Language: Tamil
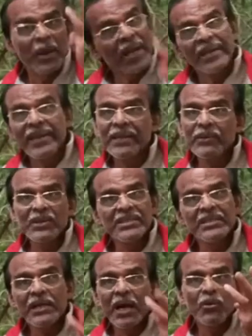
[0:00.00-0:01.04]
மலாய்
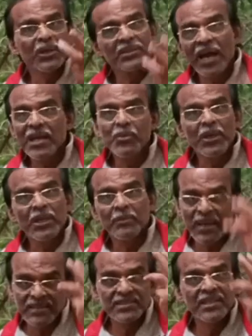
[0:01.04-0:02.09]
லாங்குவேஜ் அவங்க தாய்மொழி
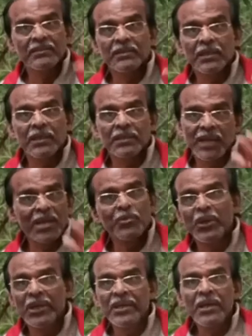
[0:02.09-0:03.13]
மலேசியன்
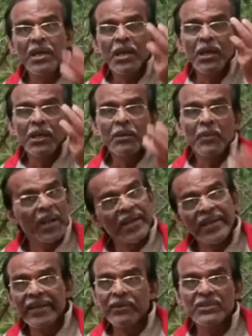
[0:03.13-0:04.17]
தாய்மொழி
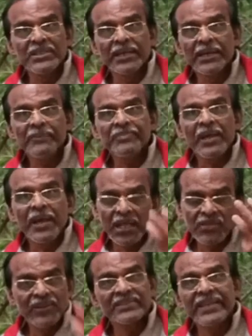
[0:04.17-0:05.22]
மலாய் லாங்குவேஜுங்க
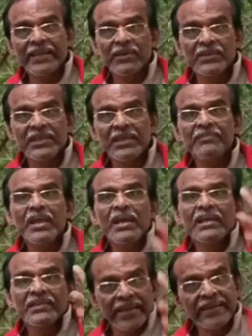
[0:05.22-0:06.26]
அது ஃபஸ்ட் லாங்குவேஜ்
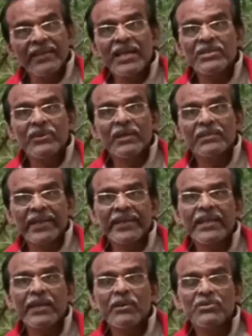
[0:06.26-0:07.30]
செகண்ட் லாங்குவேஜ்
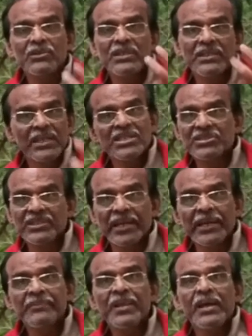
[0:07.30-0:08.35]
செகண்ட் லாங்குவேஜ் வந்து
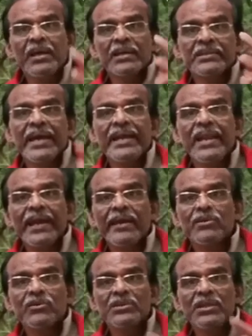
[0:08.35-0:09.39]
இங்கிலீஷ்ங்க தேர்ட்
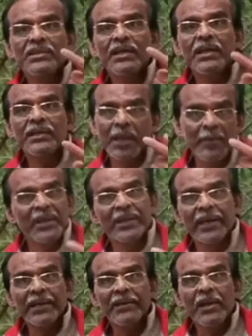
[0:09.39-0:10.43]
லாங்குவேஜ் வந்து
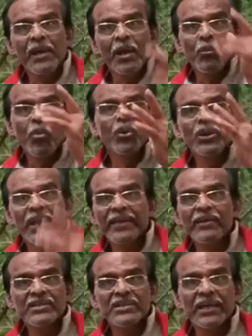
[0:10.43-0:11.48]
தமிழுங்க மூணு
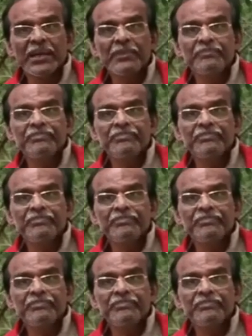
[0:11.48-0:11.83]
லாங்குவேஜுங்க